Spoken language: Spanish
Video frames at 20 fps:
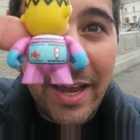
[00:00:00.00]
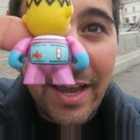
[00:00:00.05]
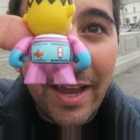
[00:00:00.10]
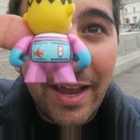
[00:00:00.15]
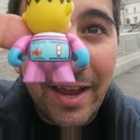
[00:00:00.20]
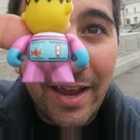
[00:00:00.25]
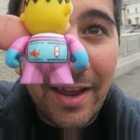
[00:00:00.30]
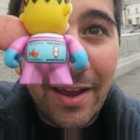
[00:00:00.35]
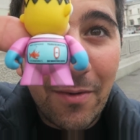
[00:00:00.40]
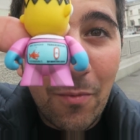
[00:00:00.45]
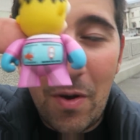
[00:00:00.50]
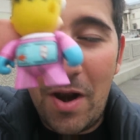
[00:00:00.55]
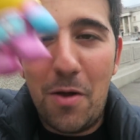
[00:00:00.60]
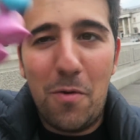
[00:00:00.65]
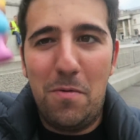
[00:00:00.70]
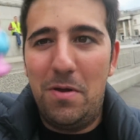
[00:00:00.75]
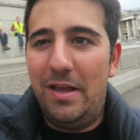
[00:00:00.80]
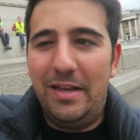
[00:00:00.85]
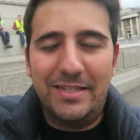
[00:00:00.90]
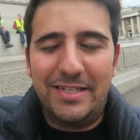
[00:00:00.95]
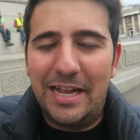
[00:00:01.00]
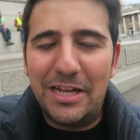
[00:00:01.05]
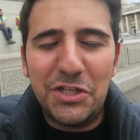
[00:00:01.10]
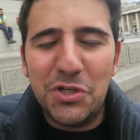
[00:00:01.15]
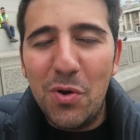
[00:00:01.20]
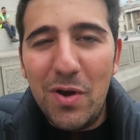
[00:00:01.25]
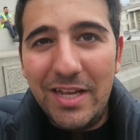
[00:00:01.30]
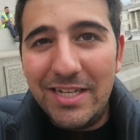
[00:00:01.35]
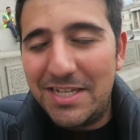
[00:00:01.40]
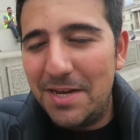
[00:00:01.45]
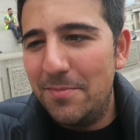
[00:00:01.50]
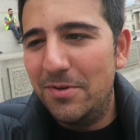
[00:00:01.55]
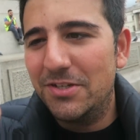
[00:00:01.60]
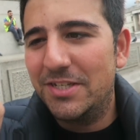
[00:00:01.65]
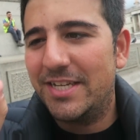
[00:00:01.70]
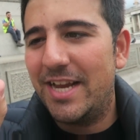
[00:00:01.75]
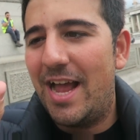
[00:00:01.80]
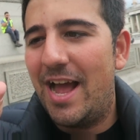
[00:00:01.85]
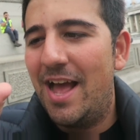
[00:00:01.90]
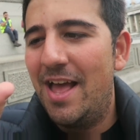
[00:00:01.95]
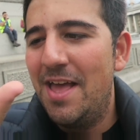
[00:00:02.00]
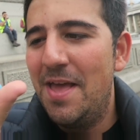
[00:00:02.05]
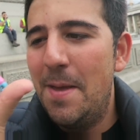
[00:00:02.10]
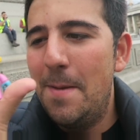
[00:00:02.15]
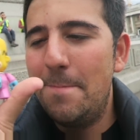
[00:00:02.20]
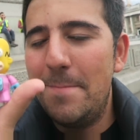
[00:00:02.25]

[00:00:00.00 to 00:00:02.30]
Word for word: Que, bueno, está chulísimo, o sea,